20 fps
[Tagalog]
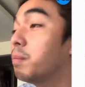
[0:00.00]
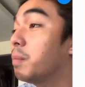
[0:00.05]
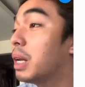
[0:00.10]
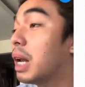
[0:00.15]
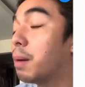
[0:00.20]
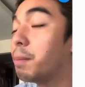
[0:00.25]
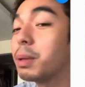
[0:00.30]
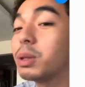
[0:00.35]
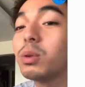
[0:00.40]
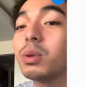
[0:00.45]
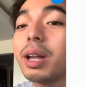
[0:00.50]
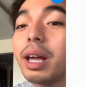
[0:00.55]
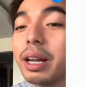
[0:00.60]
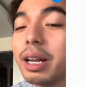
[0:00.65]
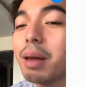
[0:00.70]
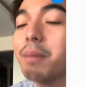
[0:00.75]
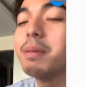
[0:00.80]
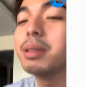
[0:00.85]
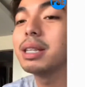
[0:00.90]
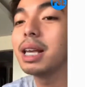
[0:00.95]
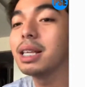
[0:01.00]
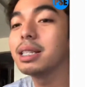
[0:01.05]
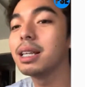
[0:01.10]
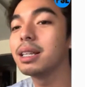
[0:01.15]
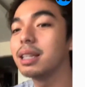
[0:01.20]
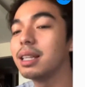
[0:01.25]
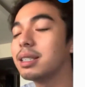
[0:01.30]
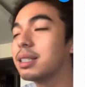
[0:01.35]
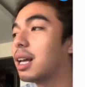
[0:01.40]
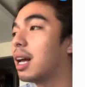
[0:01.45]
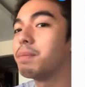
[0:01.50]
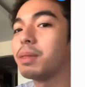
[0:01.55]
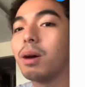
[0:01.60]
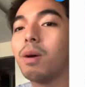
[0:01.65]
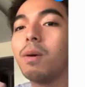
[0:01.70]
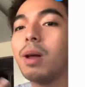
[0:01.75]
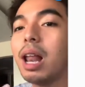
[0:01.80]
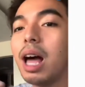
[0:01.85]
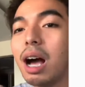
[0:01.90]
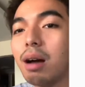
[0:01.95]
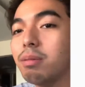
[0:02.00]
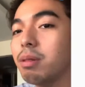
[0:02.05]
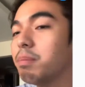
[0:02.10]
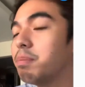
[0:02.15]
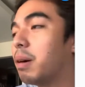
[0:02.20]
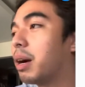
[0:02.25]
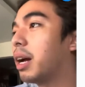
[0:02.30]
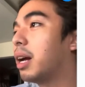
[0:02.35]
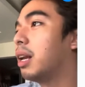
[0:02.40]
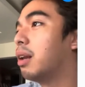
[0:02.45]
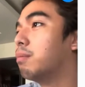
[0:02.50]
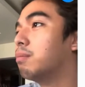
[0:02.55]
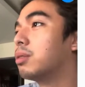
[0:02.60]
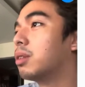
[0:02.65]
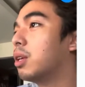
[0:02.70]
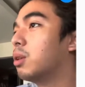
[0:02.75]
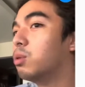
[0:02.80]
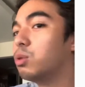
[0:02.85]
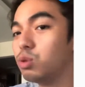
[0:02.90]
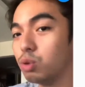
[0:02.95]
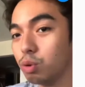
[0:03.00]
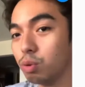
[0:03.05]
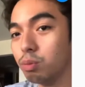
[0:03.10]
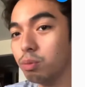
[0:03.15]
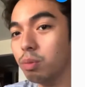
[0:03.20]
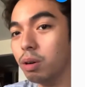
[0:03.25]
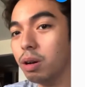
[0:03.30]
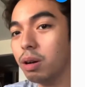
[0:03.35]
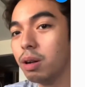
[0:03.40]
pinapatunayan namin sa isa't isa na wala kaming pakialam sa YouTube.